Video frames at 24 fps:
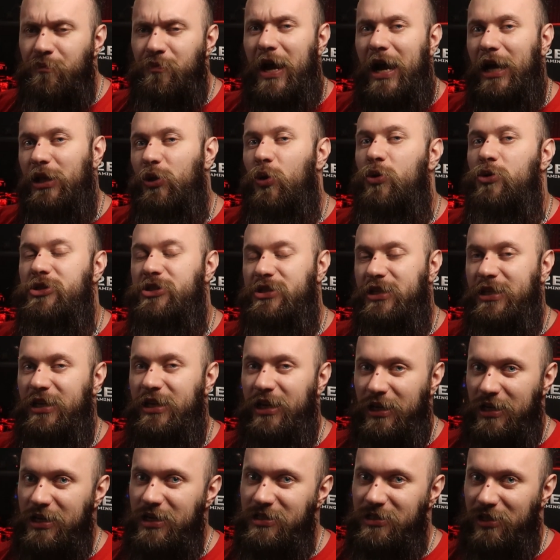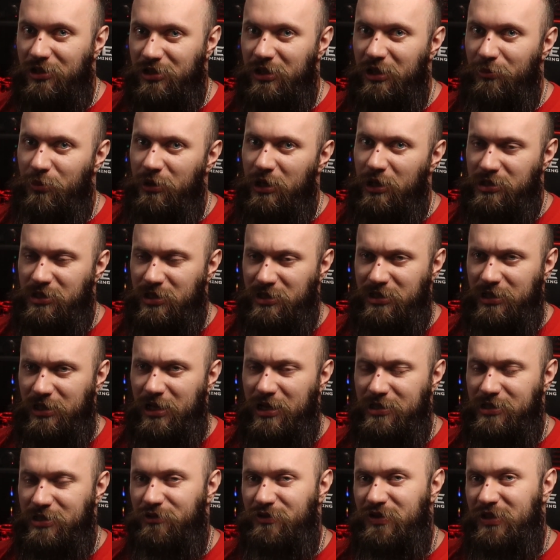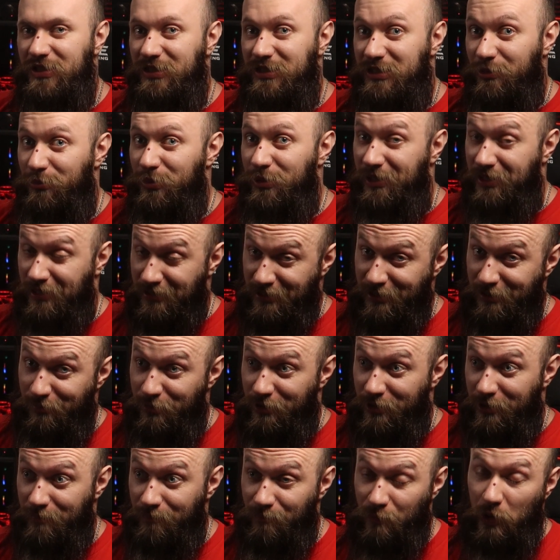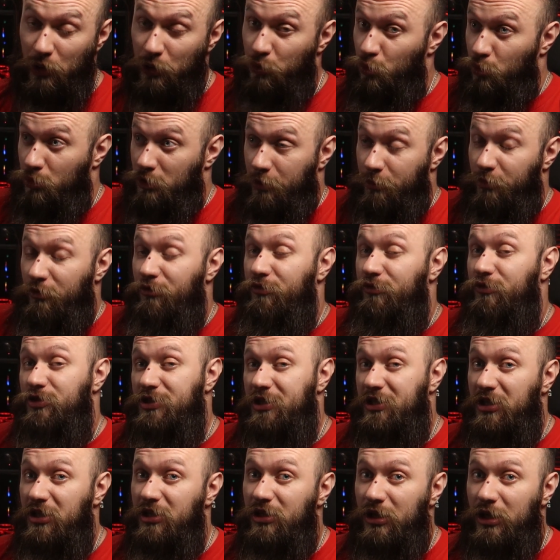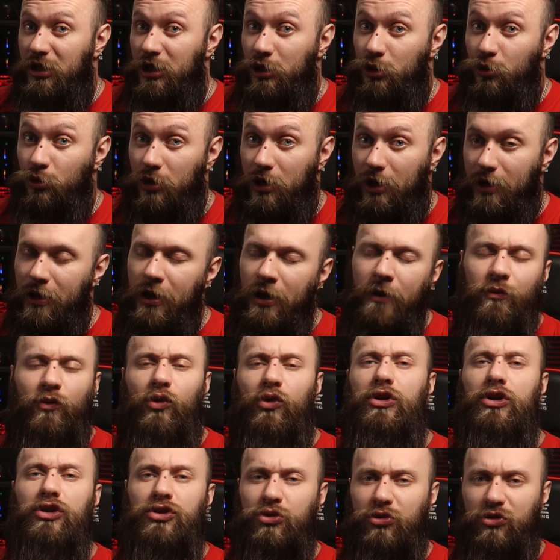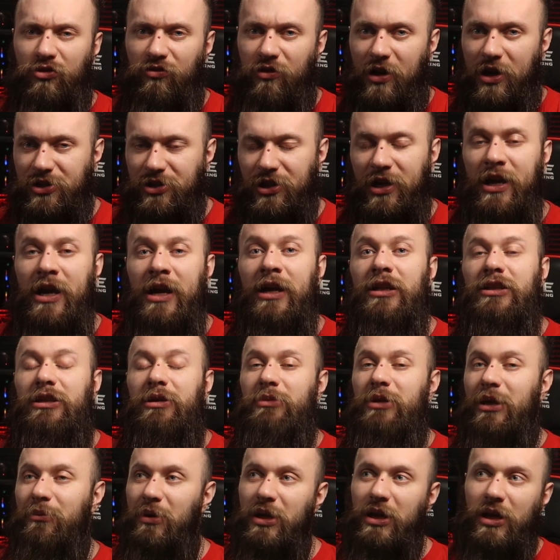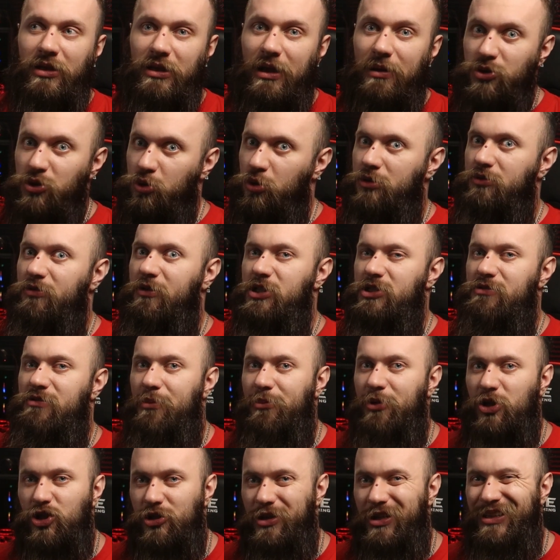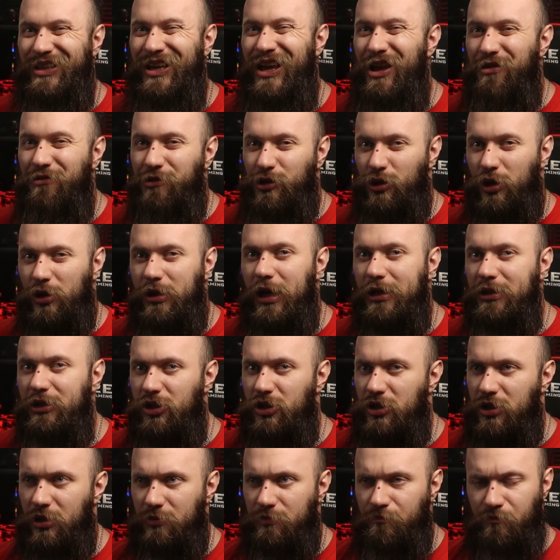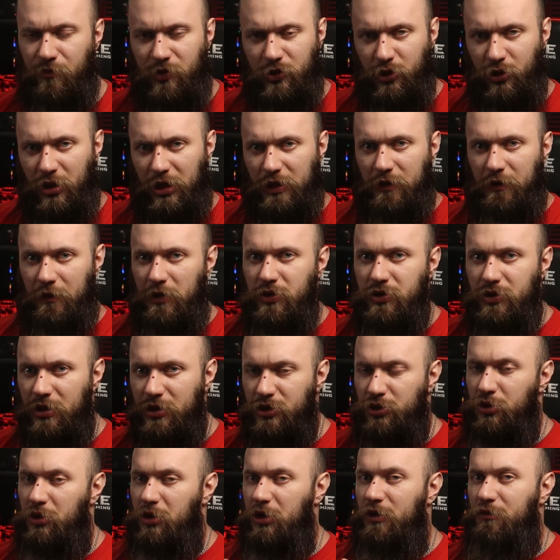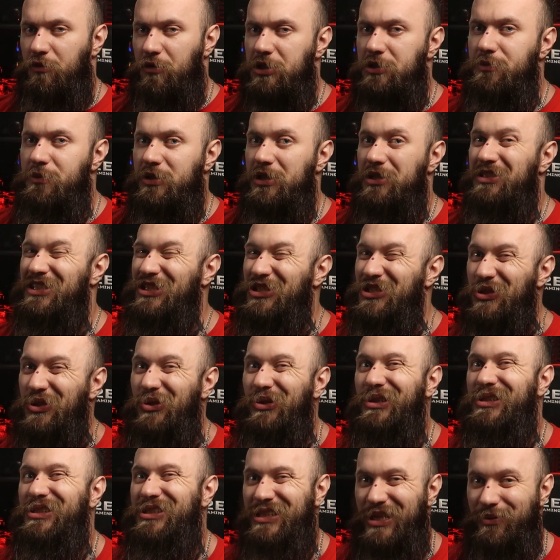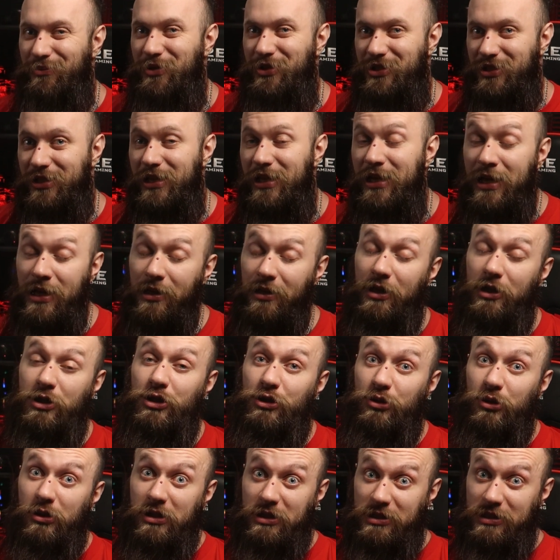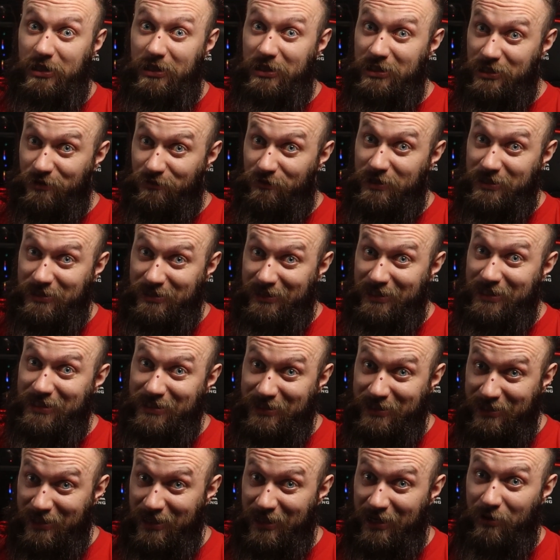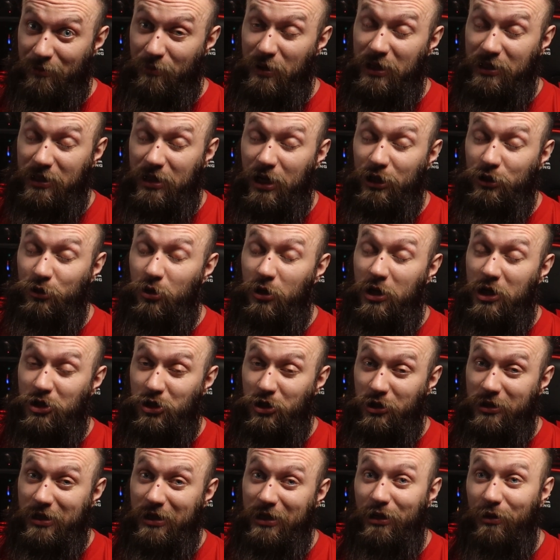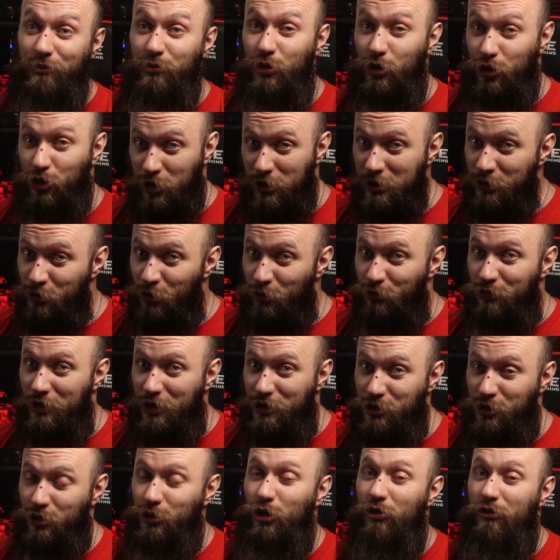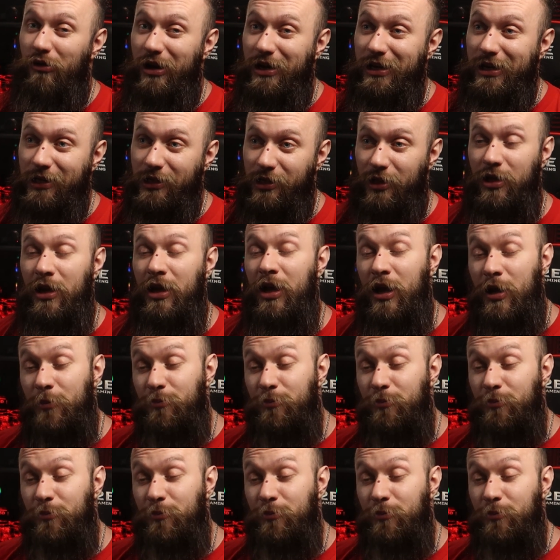Анонс и релиз должны были состояться в сентябре-октябре, а тут как бы в середине июля. Ну не суть важно. Тем не менее, нам стоит вас с вами ждать видеокарточки 4090, 4080 и 4070. Так что если из вас есть те ребятки, которые ожидали бюджетную версию новой линейки,